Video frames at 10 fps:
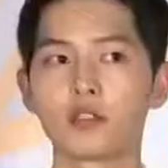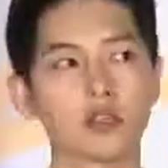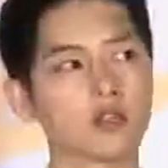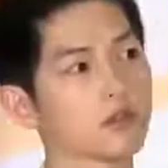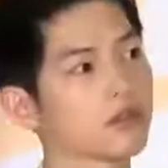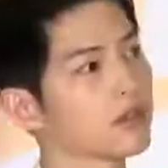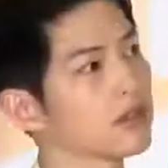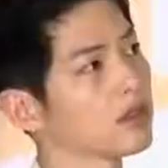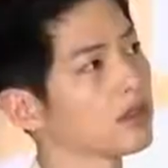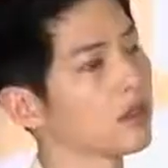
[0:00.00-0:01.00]
最大的一个
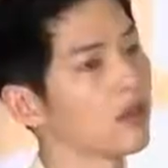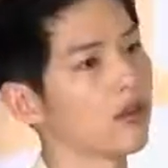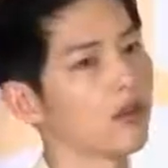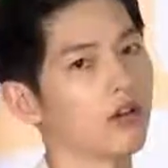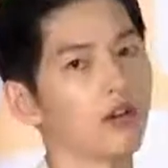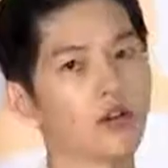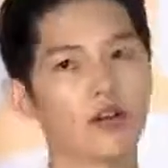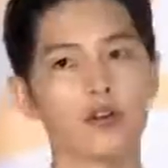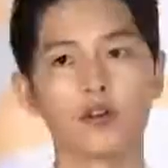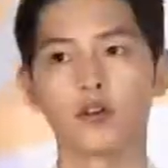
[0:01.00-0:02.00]
遗憾。逝者已
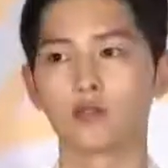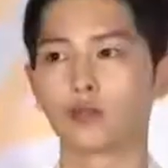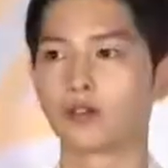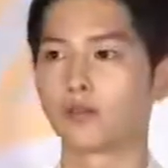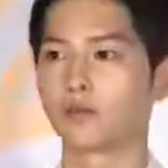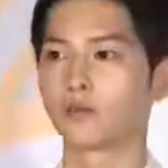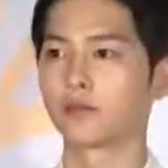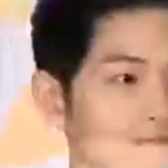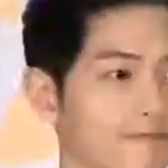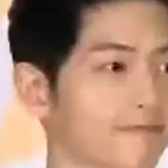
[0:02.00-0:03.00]
矣，生者。卢斯。